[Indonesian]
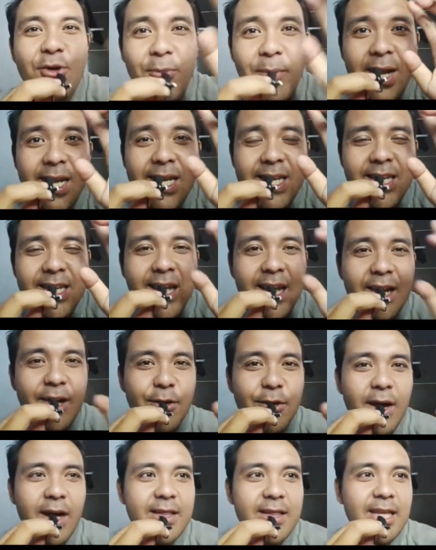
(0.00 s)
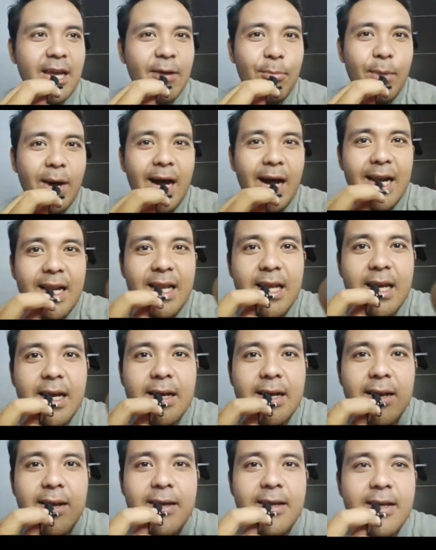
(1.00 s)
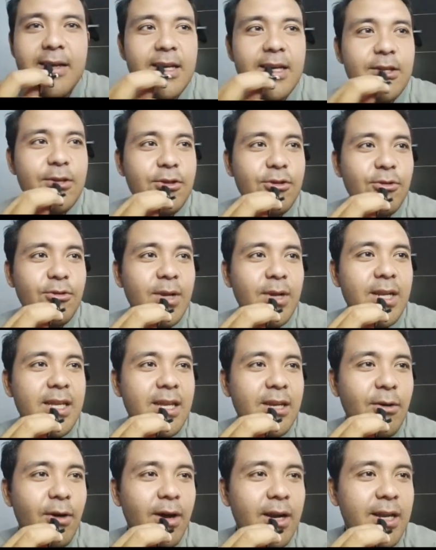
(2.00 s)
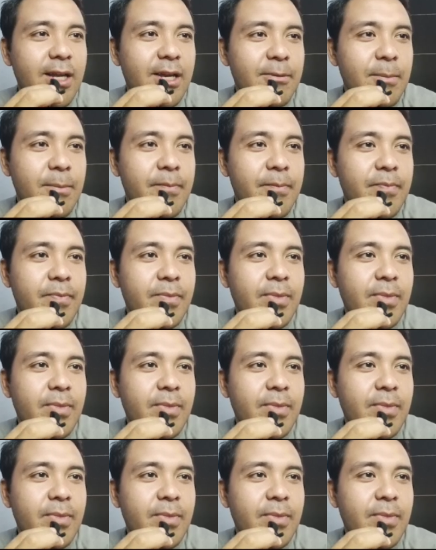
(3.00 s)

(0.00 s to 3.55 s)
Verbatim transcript: gue main inian doang tiap hari ya. Itu cuman ini doang nih. Ya.